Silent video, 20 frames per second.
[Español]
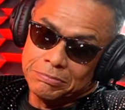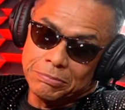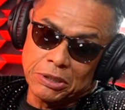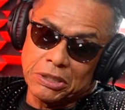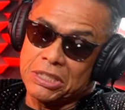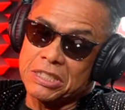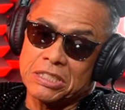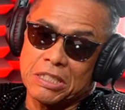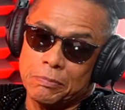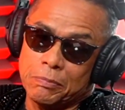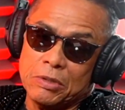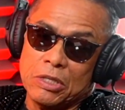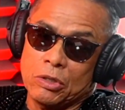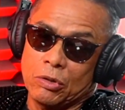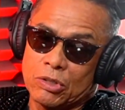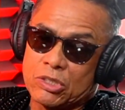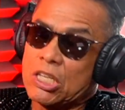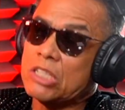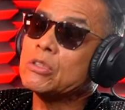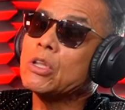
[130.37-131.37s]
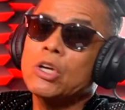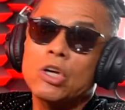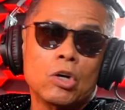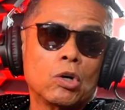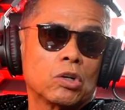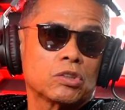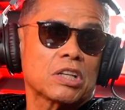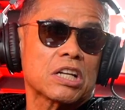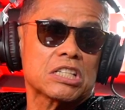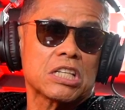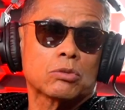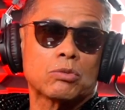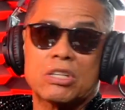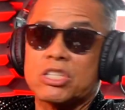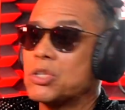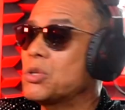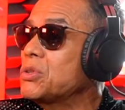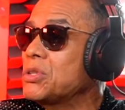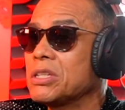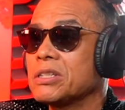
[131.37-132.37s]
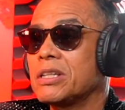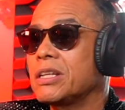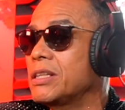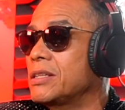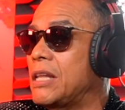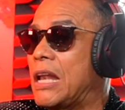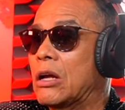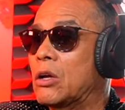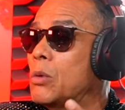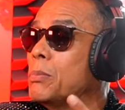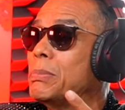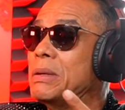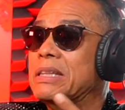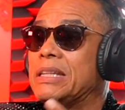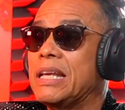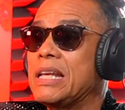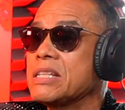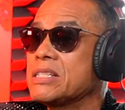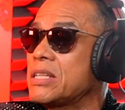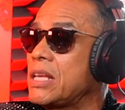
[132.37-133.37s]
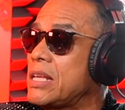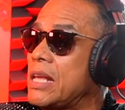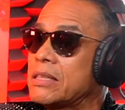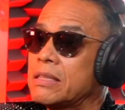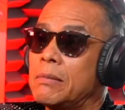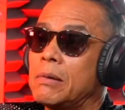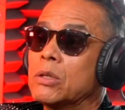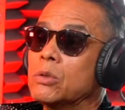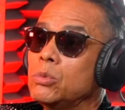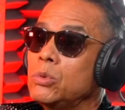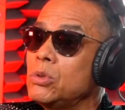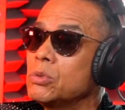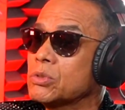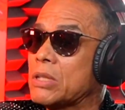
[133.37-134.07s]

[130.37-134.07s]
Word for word: porque se enseñó otras situaciones de, la competencia y ya estaba duro.